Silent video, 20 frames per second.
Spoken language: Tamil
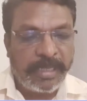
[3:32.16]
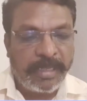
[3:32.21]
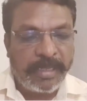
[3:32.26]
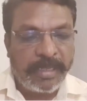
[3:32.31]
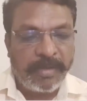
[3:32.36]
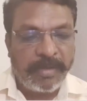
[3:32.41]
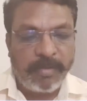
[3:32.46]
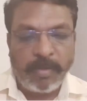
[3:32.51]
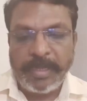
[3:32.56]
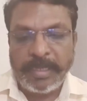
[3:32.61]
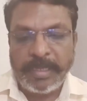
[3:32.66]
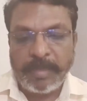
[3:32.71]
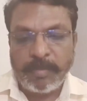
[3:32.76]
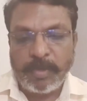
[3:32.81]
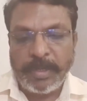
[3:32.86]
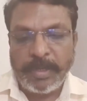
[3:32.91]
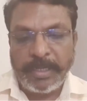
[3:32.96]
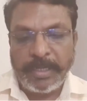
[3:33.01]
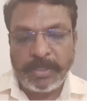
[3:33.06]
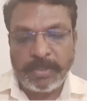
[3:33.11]
உள்ளிட்ட
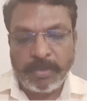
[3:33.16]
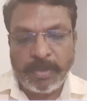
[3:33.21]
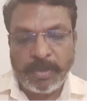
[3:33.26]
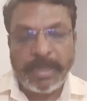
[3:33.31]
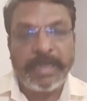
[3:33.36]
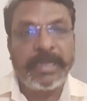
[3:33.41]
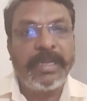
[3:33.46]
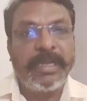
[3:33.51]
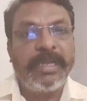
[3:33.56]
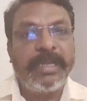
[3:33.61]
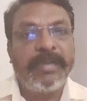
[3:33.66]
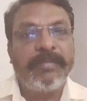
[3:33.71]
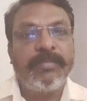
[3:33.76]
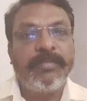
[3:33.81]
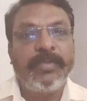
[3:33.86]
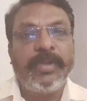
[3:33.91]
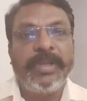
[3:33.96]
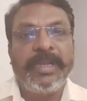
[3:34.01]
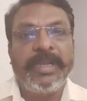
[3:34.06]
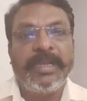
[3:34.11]
முன்னணி தோழர்கள்
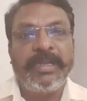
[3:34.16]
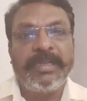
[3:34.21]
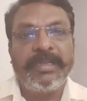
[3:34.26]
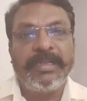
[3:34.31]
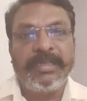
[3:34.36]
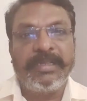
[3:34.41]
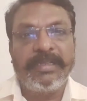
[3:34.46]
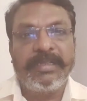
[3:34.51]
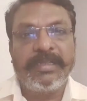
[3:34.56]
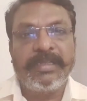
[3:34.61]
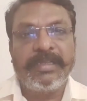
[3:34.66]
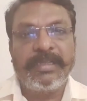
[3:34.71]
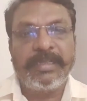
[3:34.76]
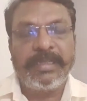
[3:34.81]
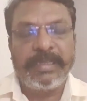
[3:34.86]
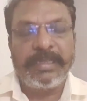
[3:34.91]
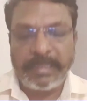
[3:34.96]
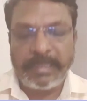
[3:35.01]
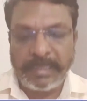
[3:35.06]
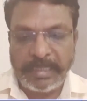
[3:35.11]
முன்னின்று
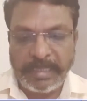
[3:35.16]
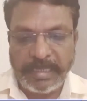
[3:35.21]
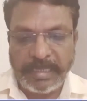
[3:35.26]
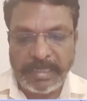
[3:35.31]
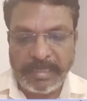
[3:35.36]
அந்த